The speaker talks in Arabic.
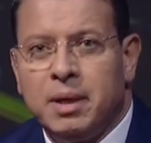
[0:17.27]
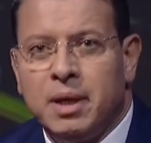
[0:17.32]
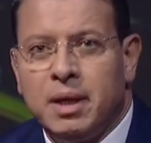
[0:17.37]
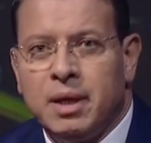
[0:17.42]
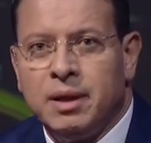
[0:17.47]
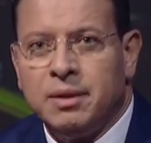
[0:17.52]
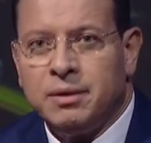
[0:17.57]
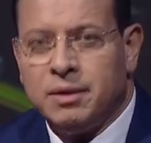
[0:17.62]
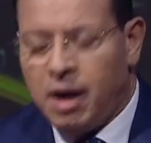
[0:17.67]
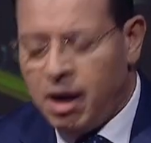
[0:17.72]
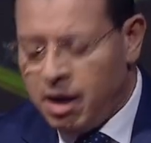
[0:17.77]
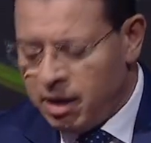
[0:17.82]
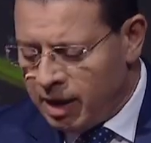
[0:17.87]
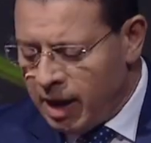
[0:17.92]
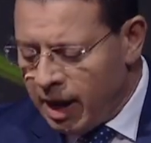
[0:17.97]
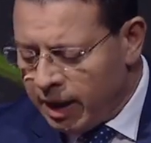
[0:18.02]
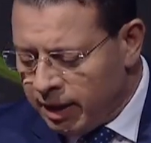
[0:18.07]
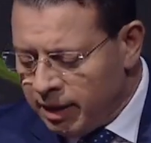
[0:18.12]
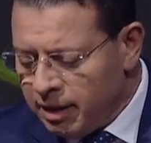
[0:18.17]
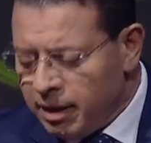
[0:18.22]
الانتحار
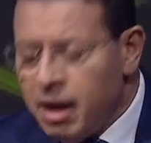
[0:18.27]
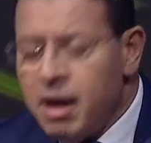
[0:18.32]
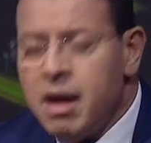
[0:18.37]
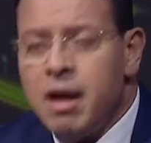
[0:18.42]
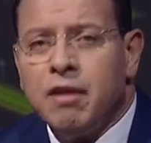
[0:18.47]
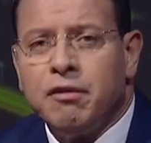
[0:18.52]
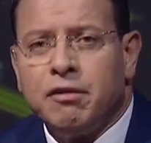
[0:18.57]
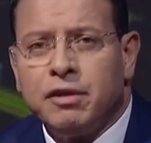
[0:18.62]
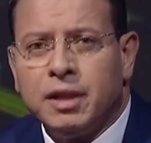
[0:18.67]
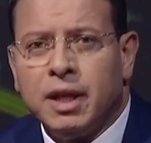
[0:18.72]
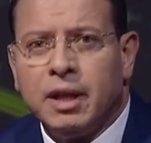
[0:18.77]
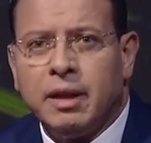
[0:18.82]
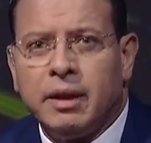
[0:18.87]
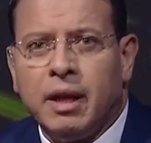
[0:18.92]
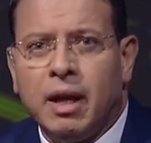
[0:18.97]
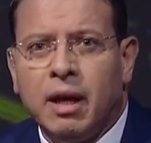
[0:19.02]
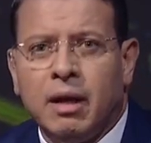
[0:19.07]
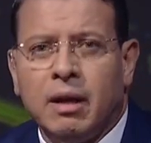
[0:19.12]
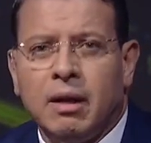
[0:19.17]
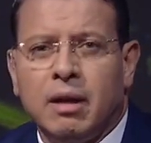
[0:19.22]
لكن
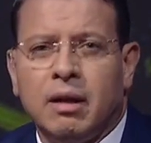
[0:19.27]
فضلنا